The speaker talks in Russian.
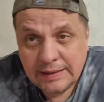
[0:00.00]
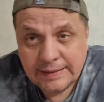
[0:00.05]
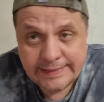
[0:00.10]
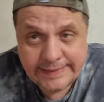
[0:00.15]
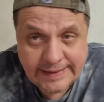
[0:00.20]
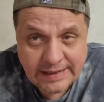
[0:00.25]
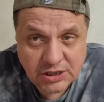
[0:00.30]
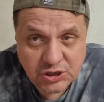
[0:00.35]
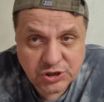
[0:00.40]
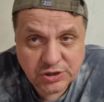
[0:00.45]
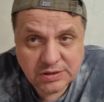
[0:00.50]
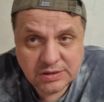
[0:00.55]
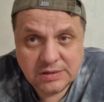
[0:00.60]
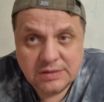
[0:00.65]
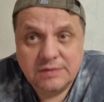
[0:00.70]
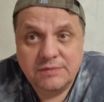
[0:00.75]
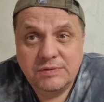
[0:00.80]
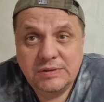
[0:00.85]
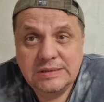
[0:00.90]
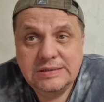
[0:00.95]
Даже,
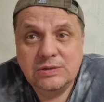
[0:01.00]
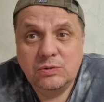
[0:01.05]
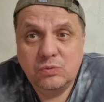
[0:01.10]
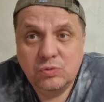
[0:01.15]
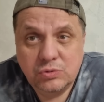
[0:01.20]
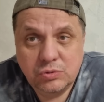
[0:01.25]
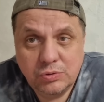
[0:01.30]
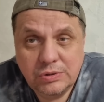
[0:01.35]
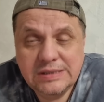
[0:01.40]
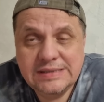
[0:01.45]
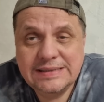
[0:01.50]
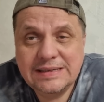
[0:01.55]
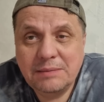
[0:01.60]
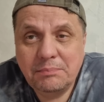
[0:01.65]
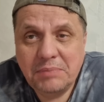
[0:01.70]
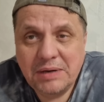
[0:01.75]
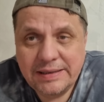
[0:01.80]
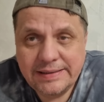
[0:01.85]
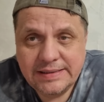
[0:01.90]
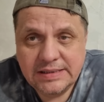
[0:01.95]
видите, уссурийская
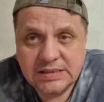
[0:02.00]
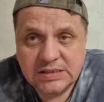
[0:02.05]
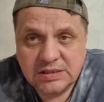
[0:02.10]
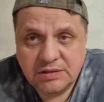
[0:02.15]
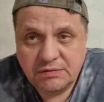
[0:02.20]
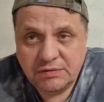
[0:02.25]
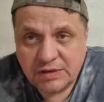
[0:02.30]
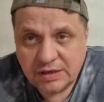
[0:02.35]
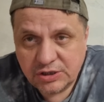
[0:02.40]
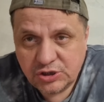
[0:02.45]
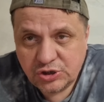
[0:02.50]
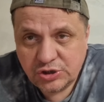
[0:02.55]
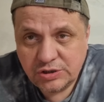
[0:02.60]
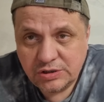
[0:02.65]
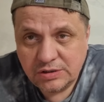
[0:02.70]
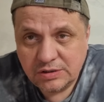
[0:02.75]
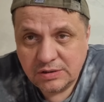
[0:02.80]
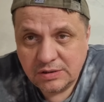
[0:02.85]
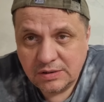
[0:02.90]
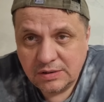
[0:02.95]
больница,
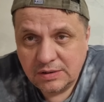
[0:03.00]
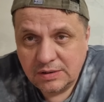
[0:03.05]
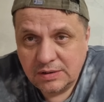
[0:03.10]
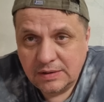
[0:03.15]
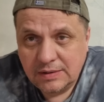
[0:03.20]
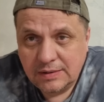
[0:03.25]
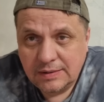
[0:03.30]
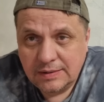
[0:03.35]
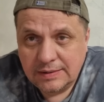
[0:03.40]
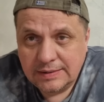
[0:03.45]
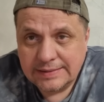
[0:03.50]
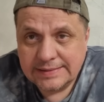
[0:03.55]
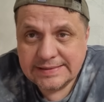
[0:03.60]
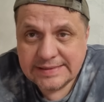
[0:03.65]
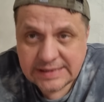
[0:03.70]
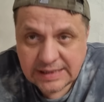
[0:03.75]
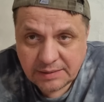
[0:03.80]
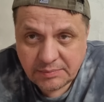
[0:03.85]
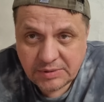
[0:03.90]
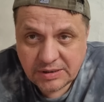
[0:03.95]
врачи
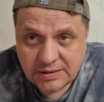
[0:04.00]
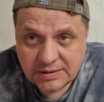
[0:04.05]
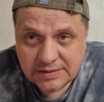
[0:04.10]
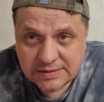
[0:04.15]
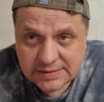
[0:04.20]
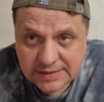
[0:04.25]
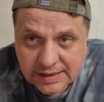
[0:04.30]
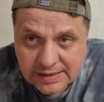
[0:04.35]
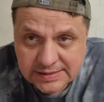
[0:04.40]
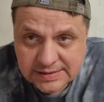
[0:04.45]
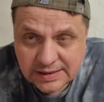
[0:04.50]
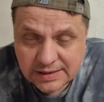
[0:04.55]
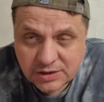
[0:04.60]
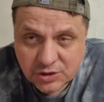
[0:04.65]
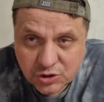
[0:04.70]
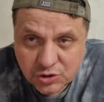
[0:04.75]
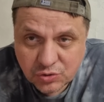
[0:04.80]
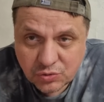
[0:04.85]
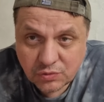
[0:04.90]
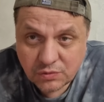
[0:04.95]
сами сказали,
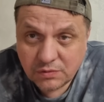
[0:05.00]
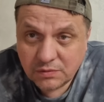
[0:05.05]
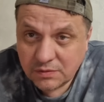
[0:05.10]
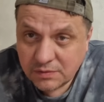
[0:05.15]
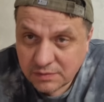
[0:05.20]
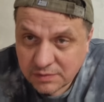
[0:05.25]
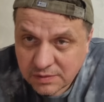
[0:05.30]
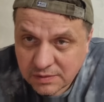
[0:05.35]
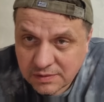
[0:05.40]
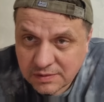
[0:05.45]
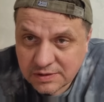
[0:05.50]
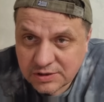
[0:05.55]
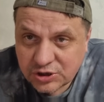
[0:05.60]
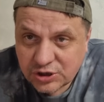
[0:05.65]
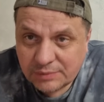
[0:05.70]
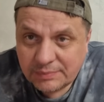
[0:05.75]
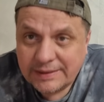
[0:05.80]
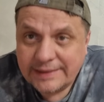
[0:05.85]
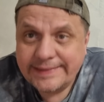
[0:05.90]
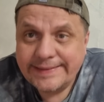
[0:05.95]
что
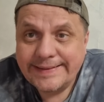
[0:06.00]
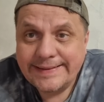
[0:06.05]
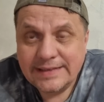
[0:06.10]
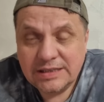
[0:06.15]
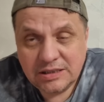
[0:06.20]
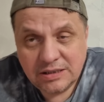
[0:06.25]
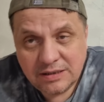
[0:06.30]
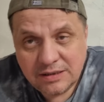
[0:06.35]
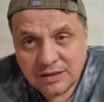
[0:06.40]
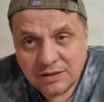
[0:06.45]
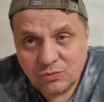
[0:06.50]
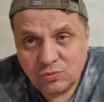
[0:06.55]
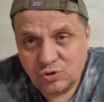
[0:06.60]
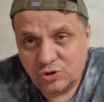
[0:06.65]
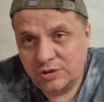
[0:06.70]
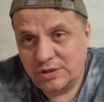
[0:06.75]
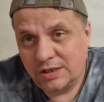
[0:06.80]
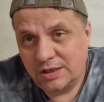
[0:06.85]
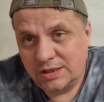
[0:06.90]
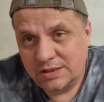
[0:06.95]
шаман не
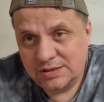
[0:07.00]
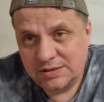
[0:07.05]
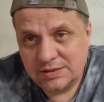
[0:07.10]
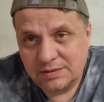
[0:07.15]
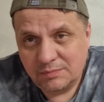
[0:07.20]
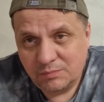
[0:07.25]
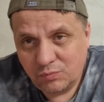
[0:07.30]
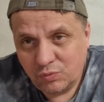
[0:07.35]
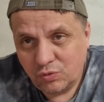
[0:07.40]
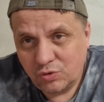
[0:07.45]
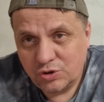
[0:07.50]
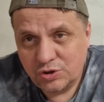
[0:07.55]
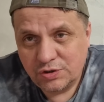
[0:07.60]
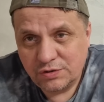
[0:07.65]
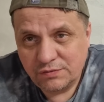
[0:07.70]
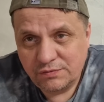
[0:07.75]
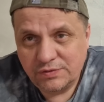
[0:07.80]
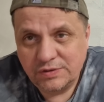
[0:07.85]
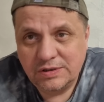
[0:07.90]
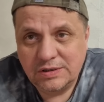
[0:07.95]
нуждается
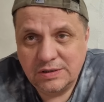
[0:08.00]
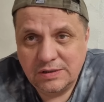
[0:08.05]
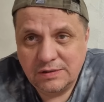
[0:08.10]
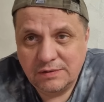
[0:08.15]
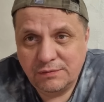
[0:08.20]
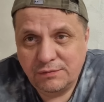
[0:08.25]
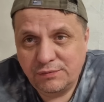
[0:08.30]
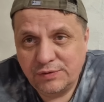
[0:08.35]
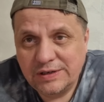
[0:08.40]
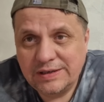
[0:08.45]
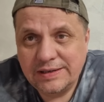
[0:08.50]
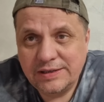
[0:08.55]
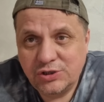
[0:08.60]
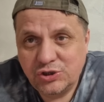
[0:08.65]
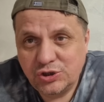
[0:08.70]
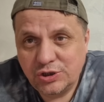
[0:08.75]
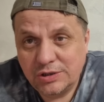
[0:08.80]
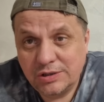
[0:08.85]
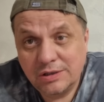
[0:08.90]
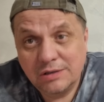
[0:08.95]
больше в их, в их
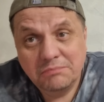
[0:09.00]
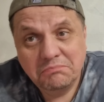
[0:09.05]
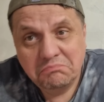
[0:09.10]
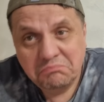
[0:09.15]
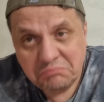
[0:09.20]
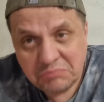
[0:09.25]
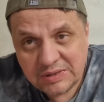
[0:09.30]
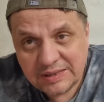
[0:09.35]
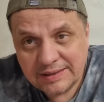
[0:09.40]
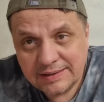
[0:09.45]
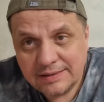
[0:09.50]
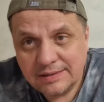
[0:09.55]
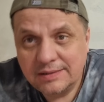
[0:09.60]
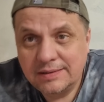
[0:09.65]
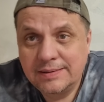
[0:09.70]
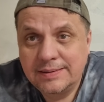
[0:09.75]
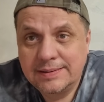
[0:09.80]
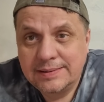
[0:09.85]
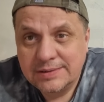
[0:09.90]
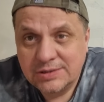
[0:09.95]
лечении. Нет,
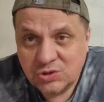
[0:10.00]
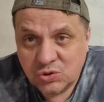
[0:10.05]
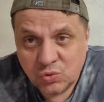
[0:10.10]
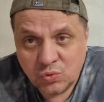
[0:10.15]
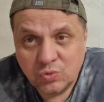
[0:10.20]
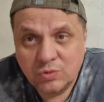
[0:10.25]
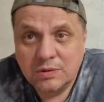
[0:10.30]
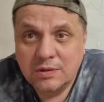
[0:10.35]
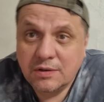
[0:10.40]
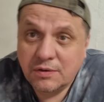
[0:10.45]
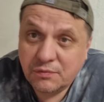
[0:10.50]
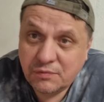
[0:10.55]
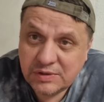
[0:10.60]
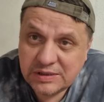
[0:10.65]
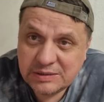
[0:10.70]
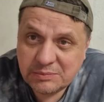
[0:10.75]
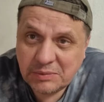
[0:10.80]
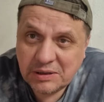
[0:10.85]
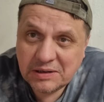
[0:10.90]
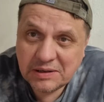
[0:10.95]
суд,
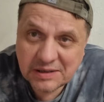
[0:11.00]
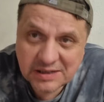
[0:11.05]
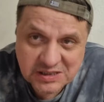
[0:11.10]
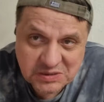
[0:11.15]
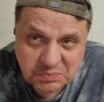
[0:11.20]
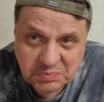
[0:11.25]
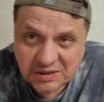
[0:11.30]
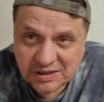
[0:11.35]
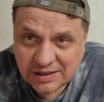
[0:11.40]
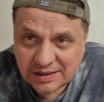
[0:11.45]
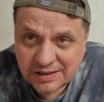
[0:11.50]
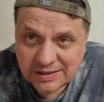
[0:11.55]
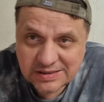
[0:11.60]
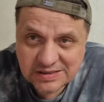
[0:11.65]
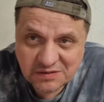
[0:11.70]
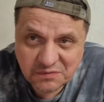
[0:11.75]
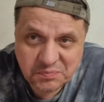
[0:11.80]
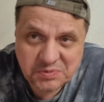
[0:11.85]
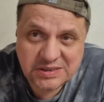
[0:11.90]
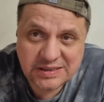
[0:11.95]
видимо,
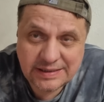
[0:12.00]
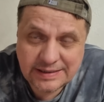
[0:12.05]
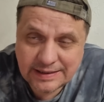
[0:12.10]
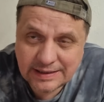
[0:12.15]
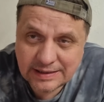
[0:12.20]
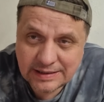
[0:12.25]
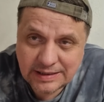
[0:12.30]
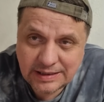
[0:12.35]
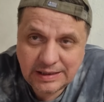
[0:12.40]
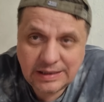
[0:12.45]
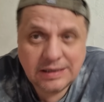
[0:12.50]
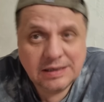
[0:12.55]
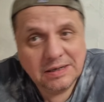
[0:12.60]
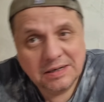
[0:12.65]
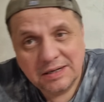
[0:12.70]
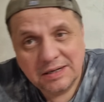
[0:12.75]
разбирается в психиатрии